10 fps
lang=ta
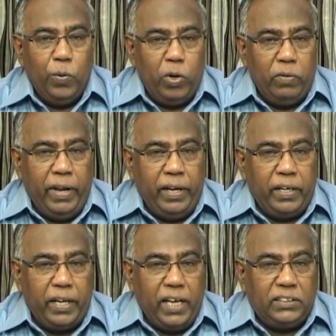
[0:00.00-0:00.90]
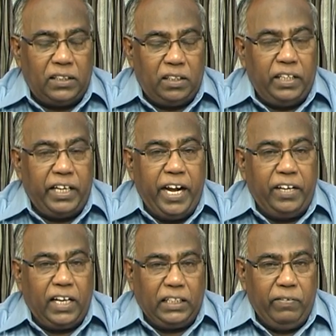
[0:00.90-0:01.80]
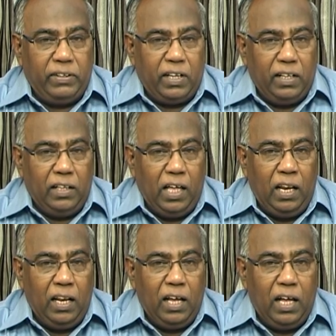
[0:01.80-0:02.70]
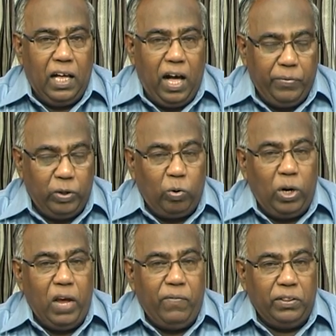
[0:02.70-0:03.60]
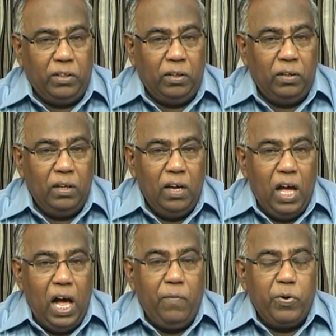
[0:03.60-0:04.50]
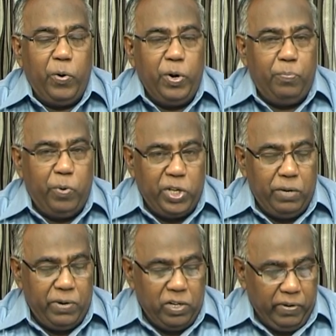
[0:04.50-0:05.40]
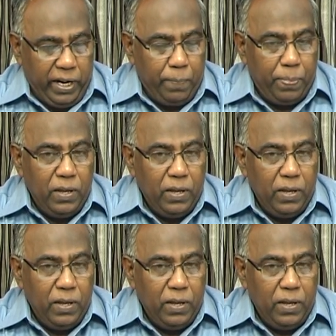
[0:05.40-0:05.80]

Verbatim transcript: ஒருவன் என் சத்தத்தை கேட்டு கதவை திறந்தால் அவனுக்குள்ளே வந்து அவனோடு போஜனம் பண்ணுவேன்